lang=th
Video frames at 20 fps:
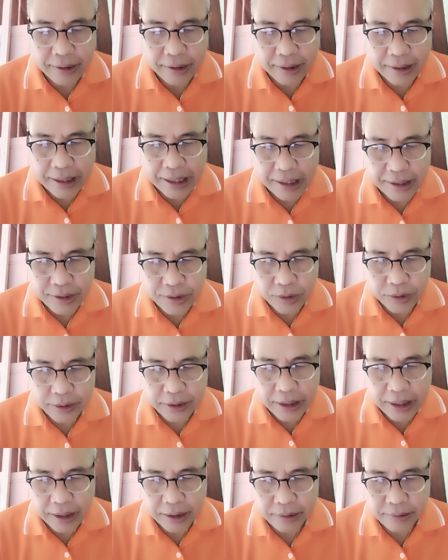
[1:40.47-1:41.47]
ล่าสุด
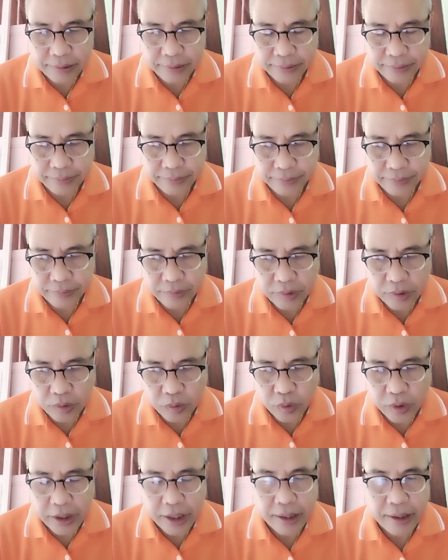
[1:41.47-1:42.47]
ทั้งหั
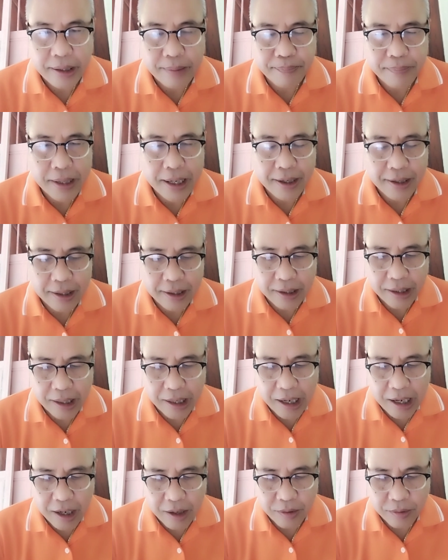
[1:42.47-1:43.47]
วหน้าทัพพัก
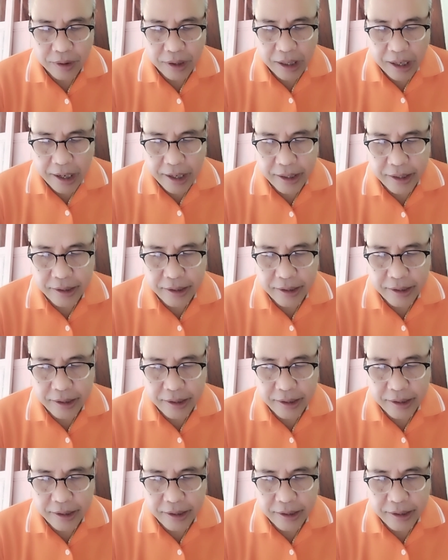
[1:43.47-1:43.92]
ก้าวไก่